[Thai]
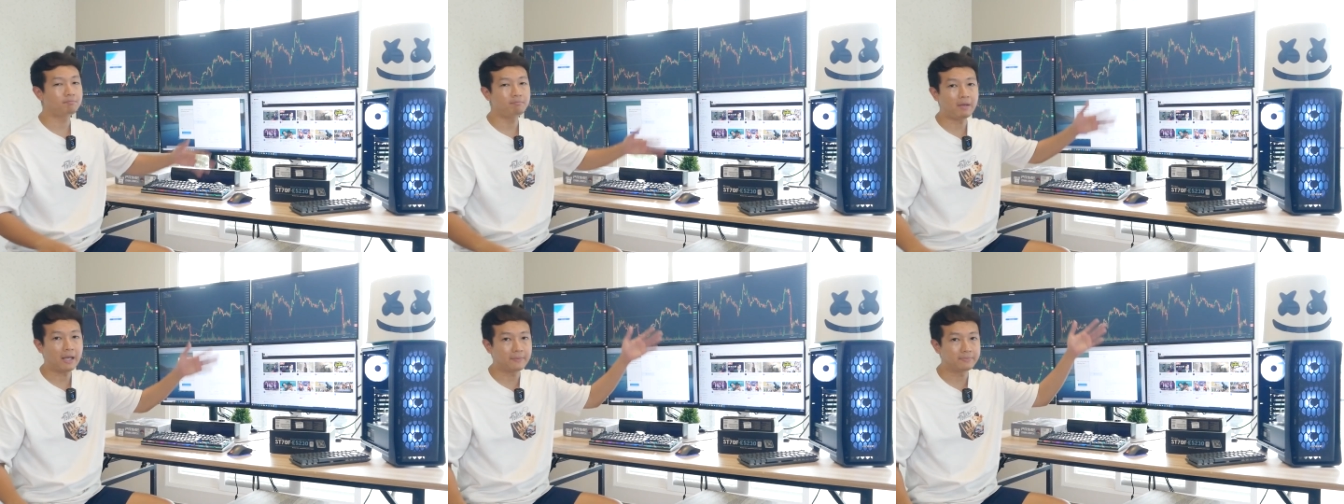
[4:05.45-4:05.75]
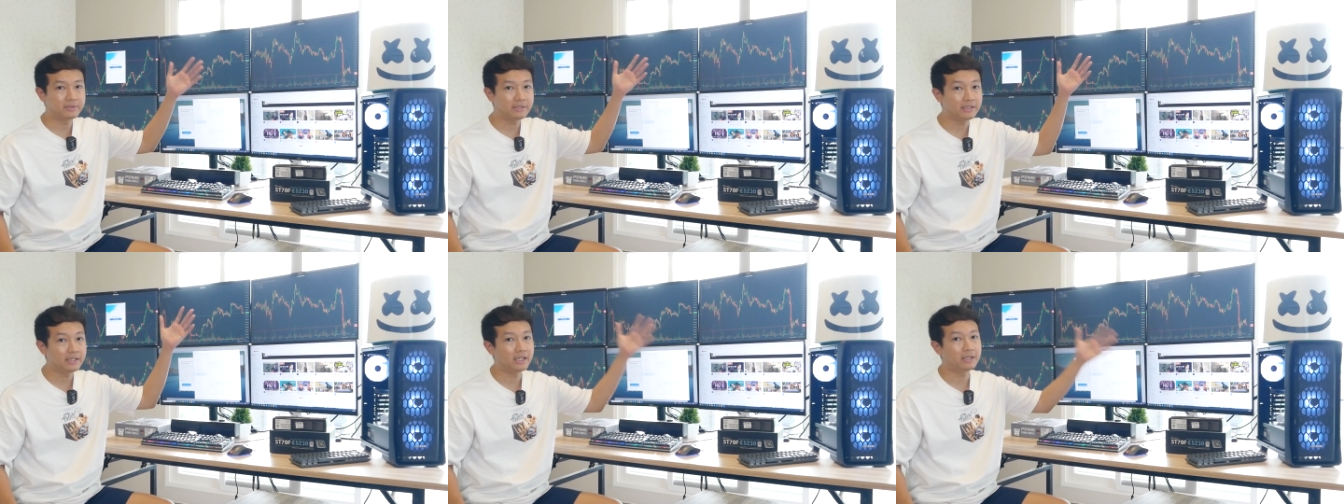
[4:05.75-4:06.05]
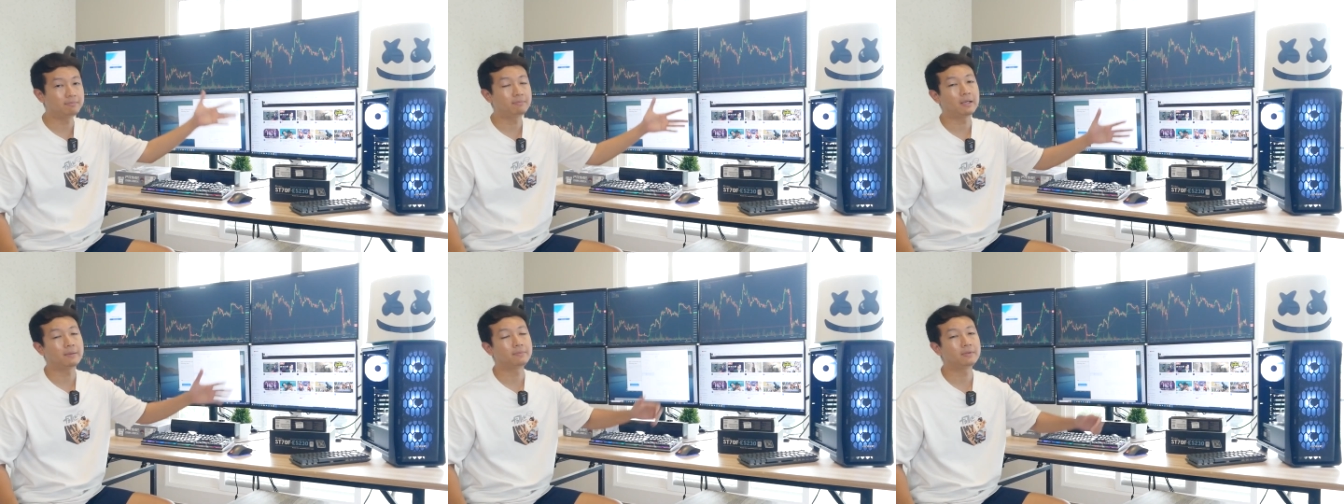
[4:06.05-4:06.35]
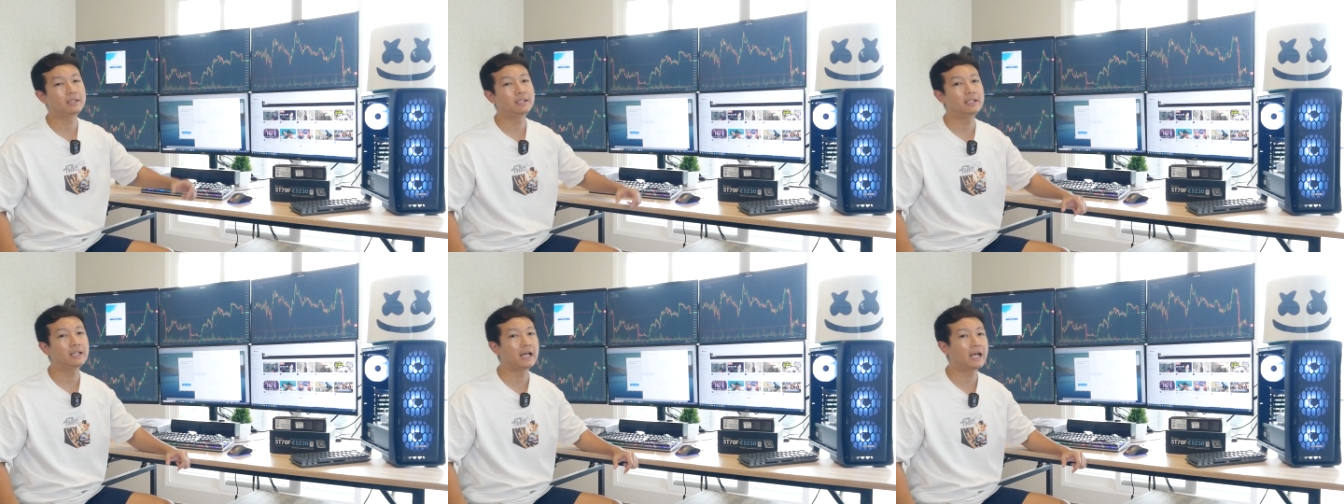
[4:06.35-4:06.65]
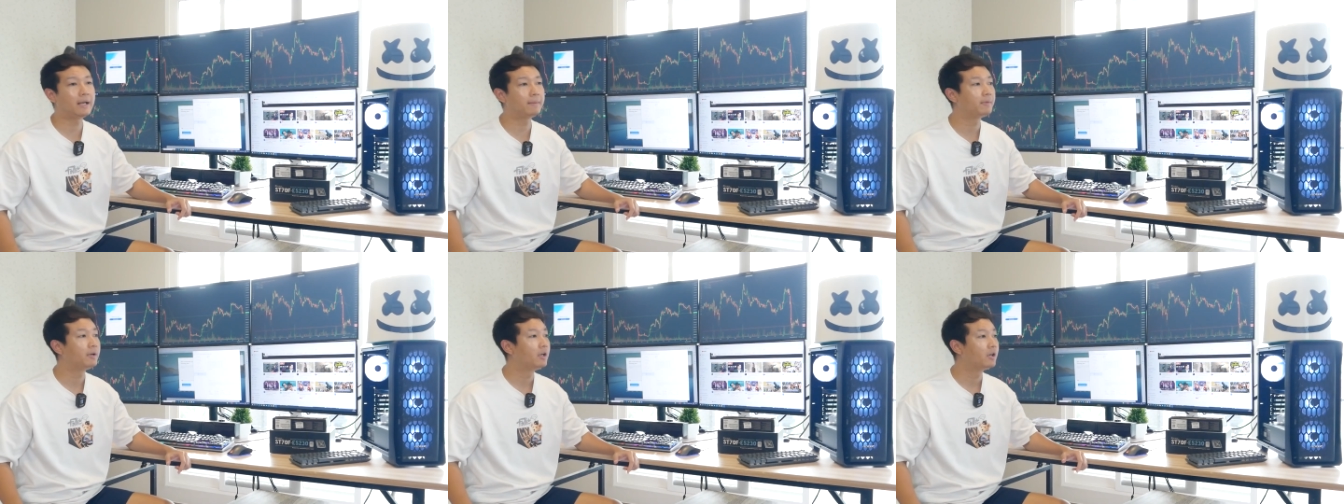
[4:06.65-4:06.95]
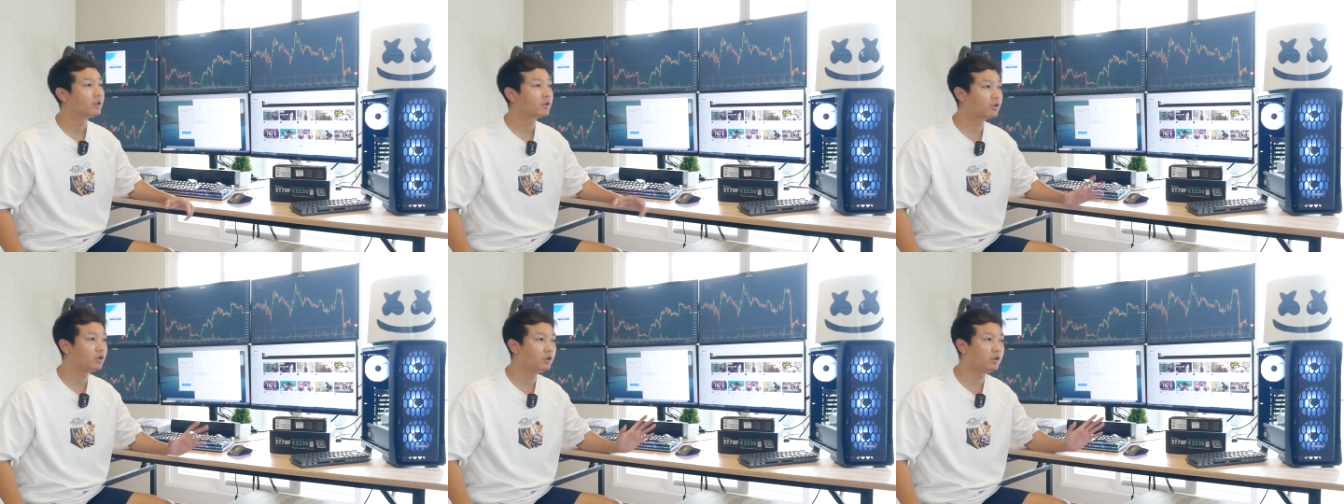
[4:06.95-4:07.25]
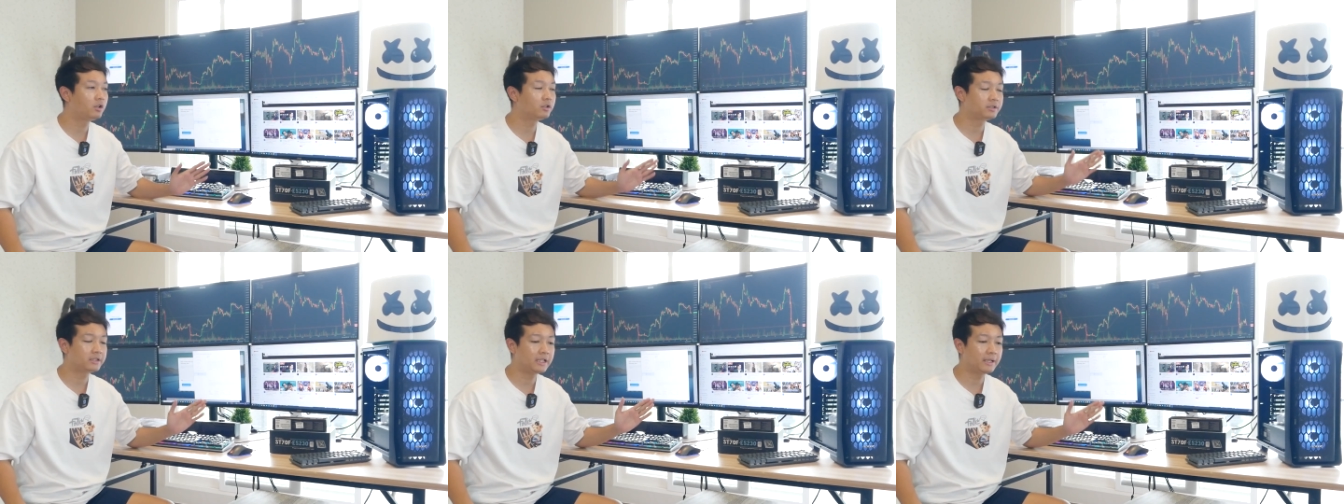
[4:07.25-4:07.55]
แบบที่เห็นแบบนี้นะครับก็
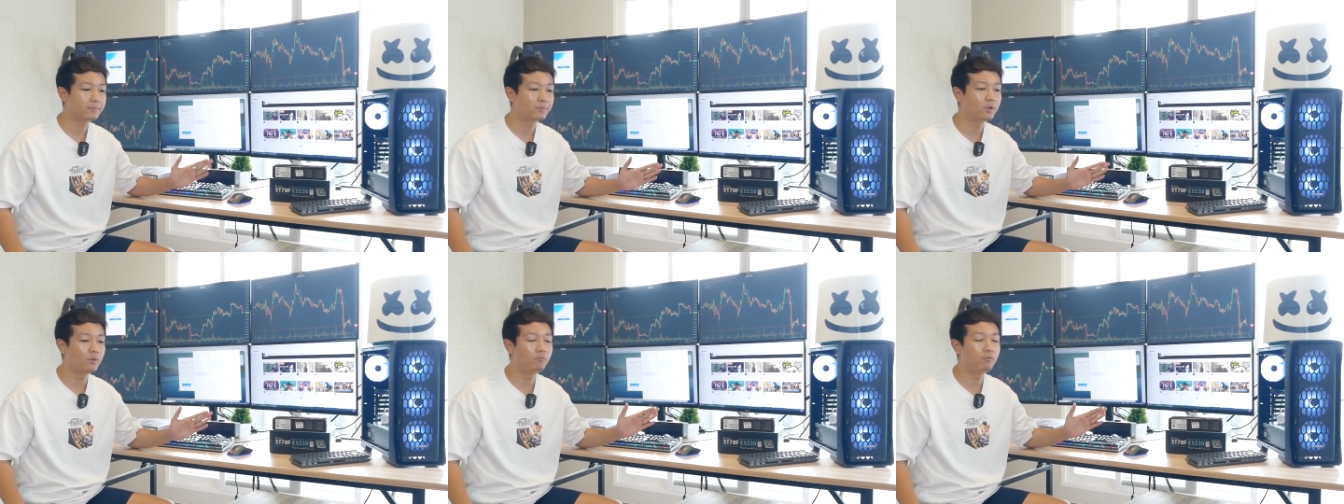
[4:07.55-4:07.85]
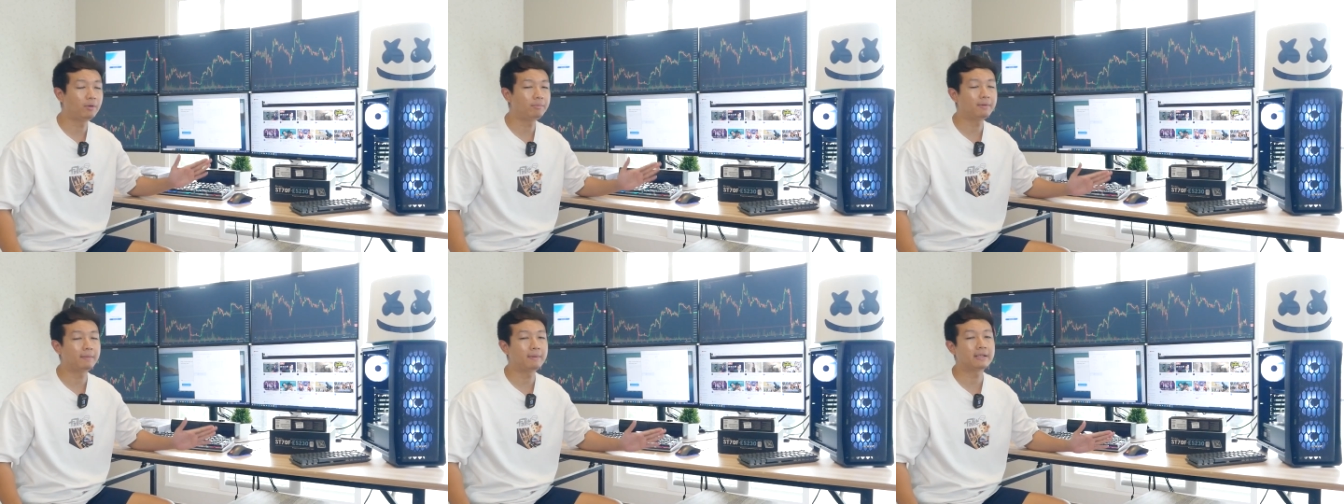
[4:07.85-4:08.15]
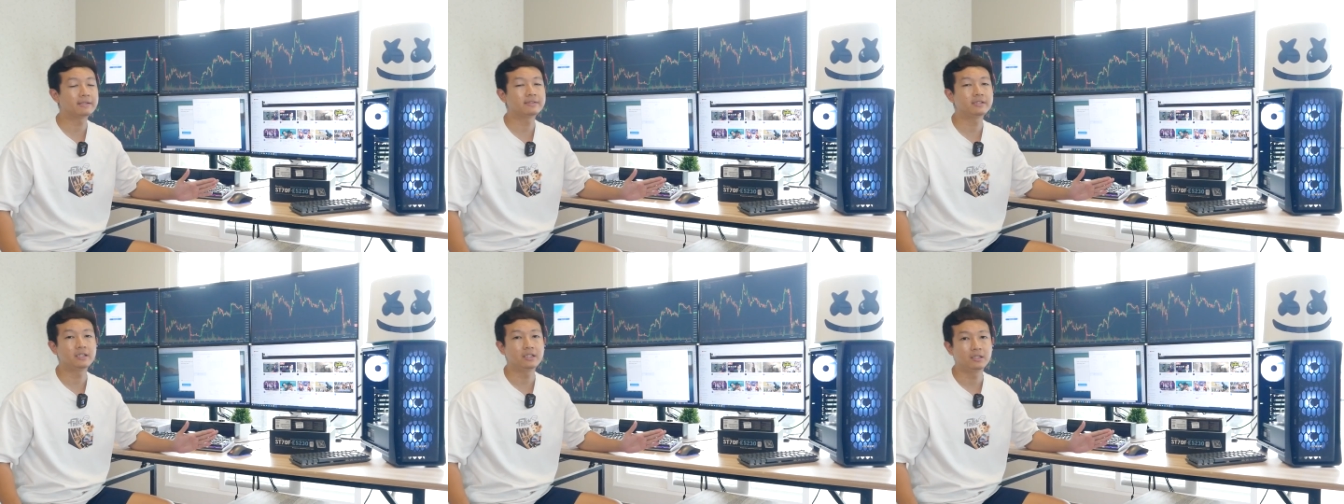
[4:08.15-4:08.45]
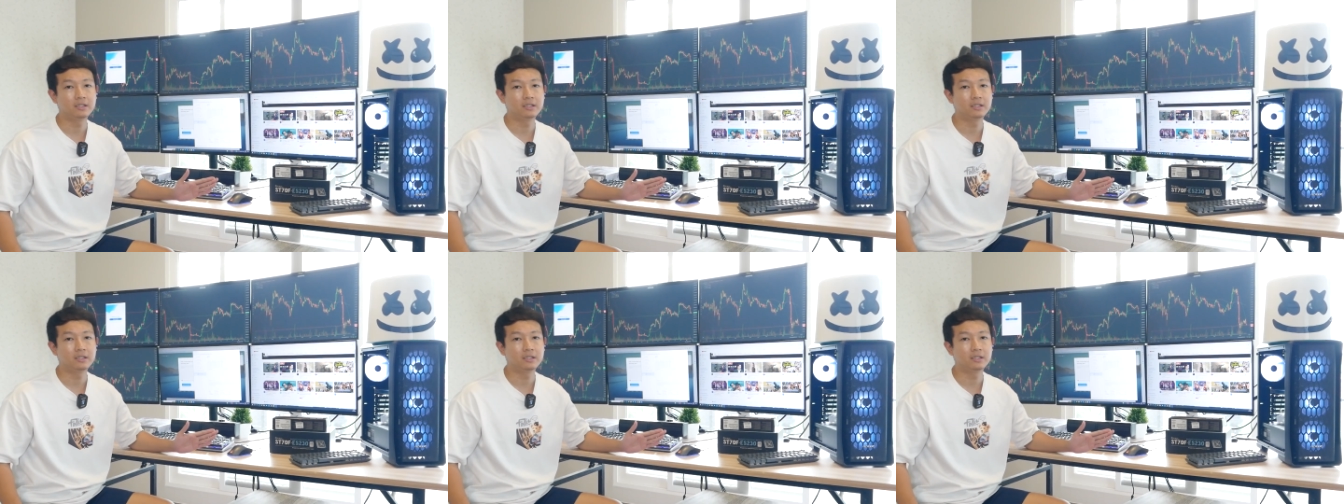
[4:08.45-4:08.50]
เตรียมงบไว้ประมาณ